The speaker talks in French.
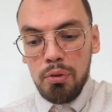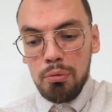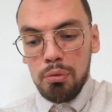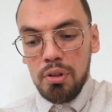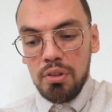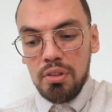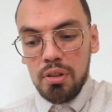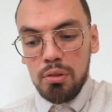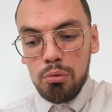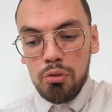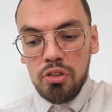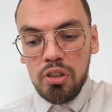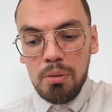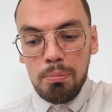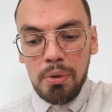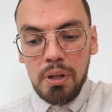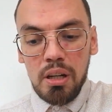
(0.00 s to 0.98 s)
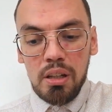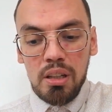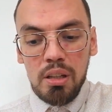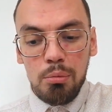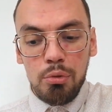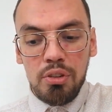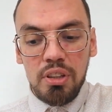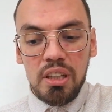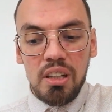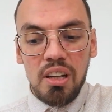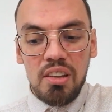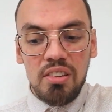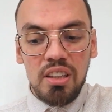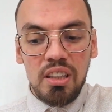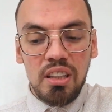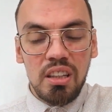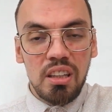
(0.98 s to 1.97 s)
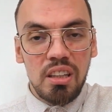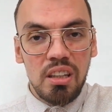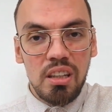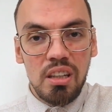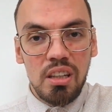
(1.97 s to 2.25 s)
vous laisser toucher par les musiques classiques,